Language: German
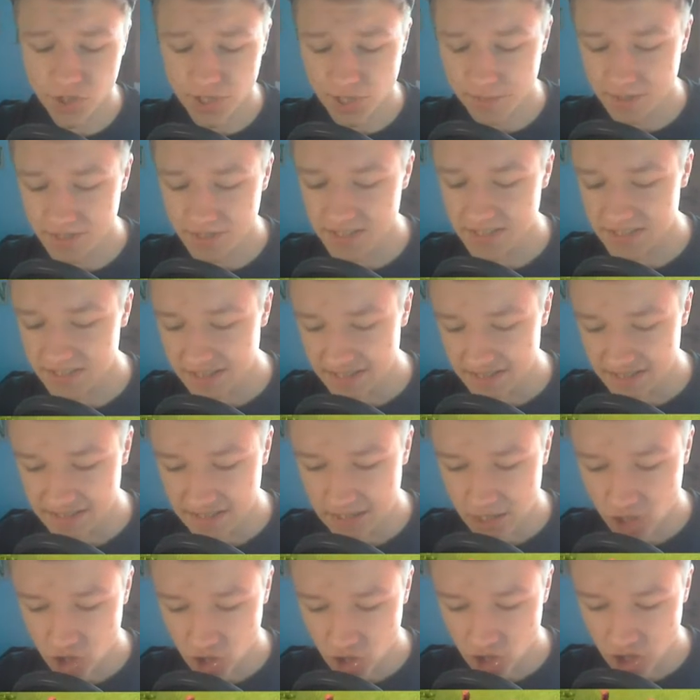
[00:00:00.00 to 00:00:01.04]
aber es ist
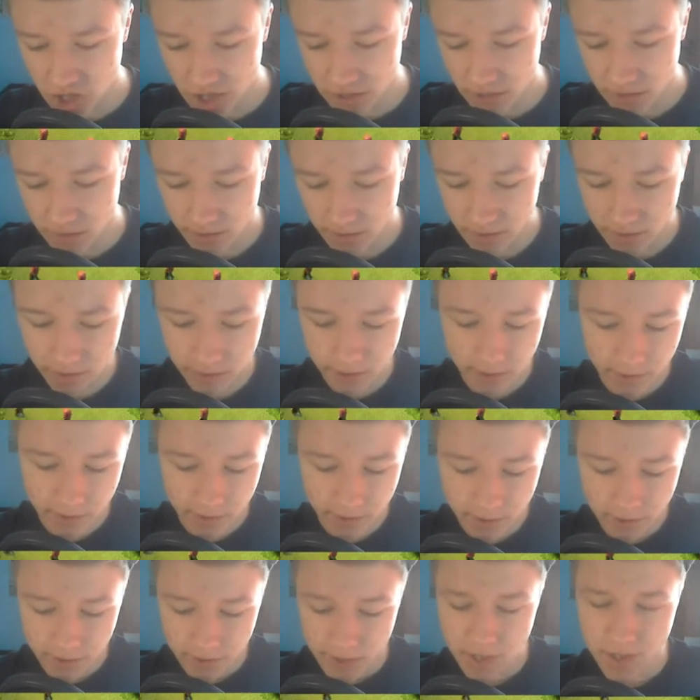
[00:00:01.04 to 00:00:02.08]
gestern erschienen
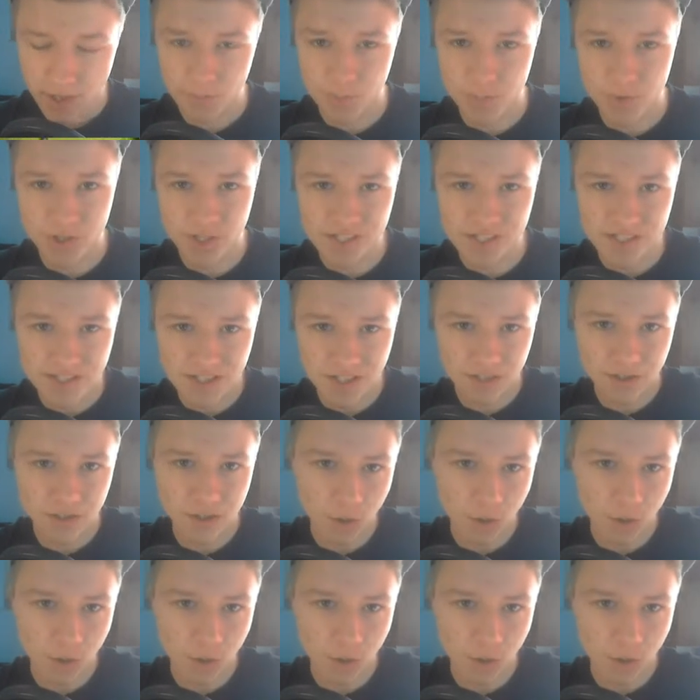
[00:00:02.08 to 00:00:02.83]
am Donnerstag.